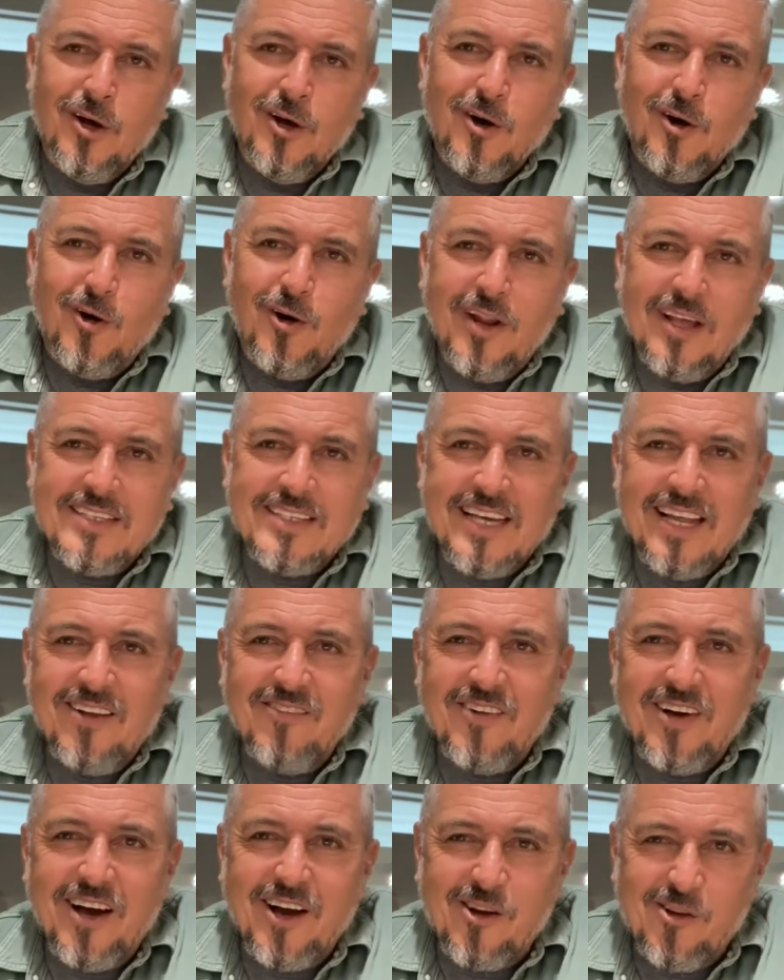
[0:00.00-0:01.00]
Hola
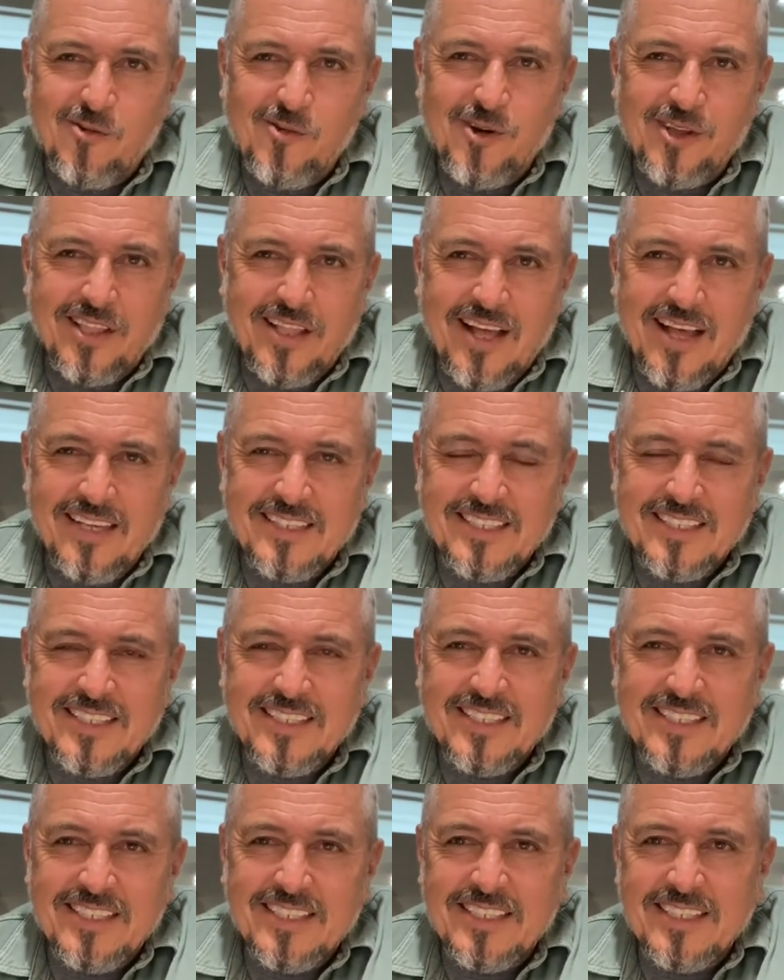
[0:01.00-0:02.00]
Salva, ¿cómo
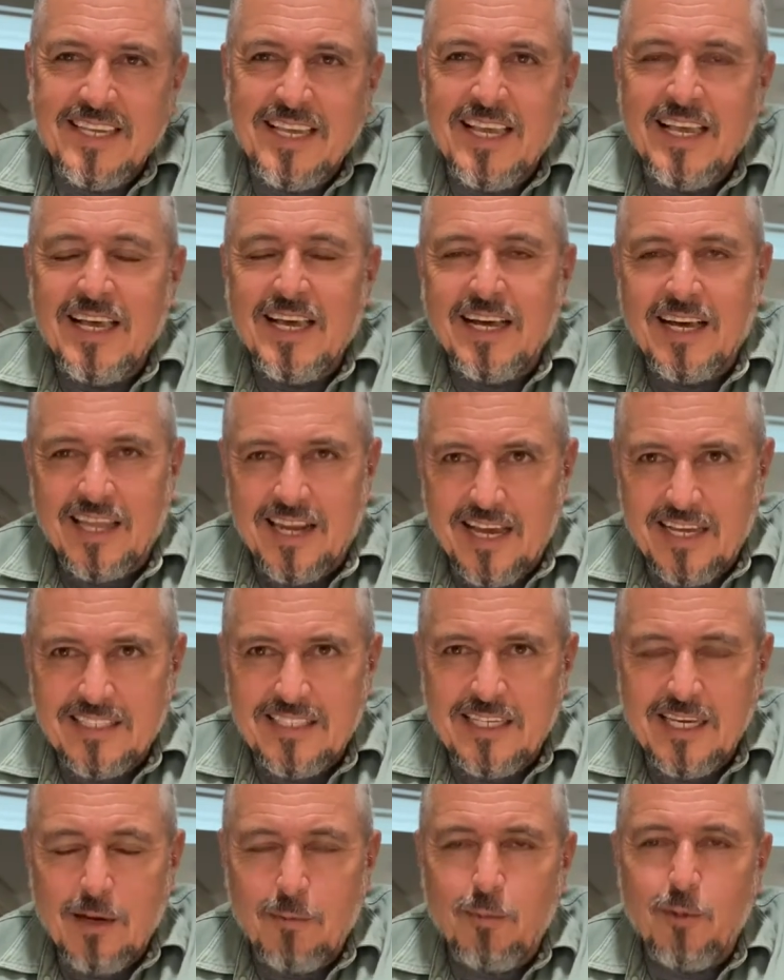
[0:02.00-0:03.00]
estás?
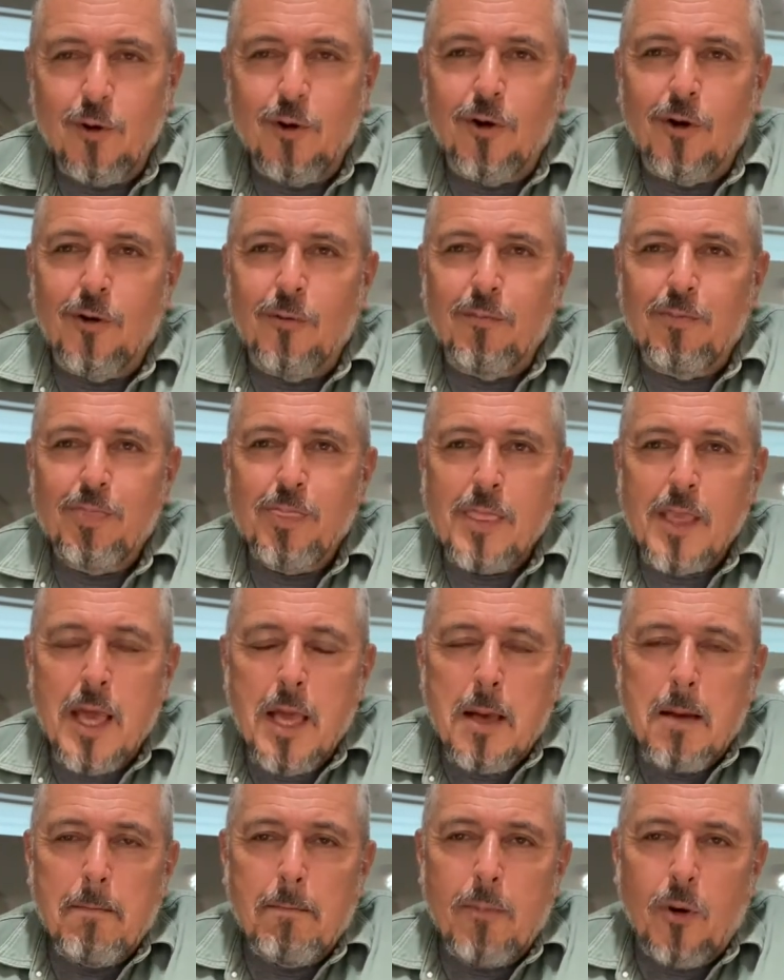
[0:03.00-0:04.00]
Gracias por,
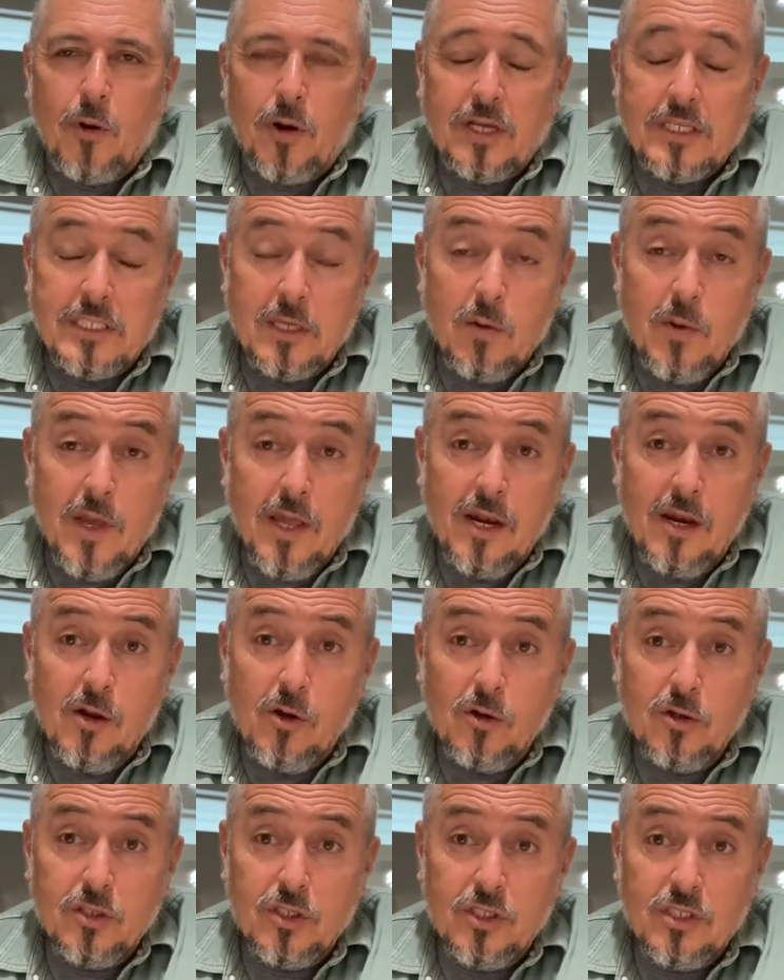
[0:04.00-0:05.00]

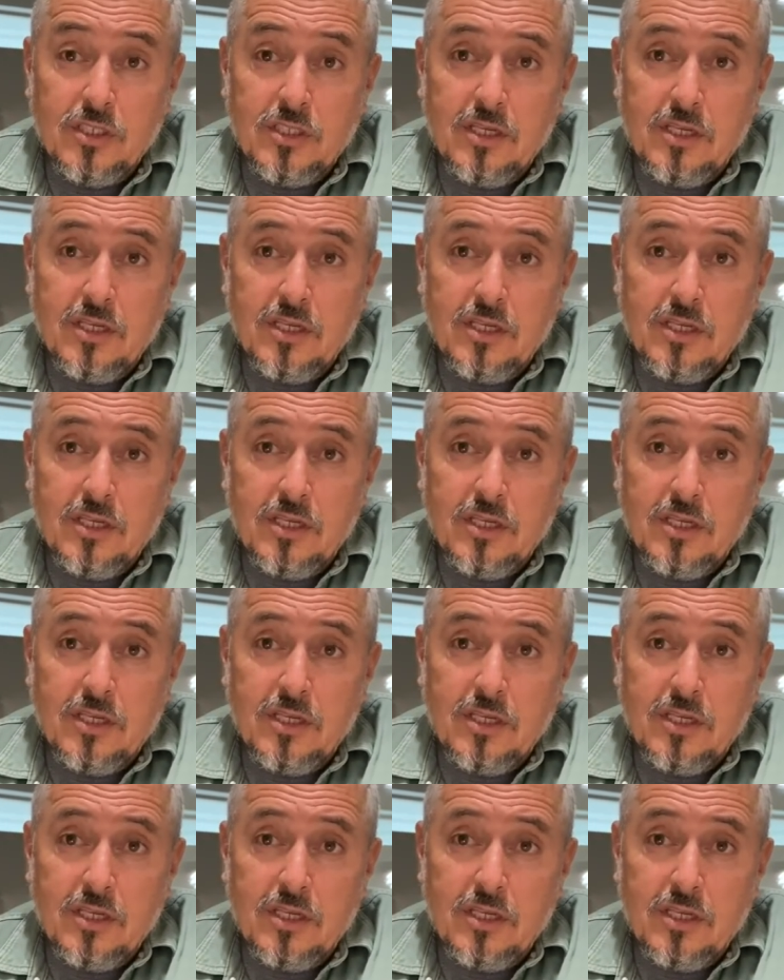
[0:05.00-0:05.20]
recibirnos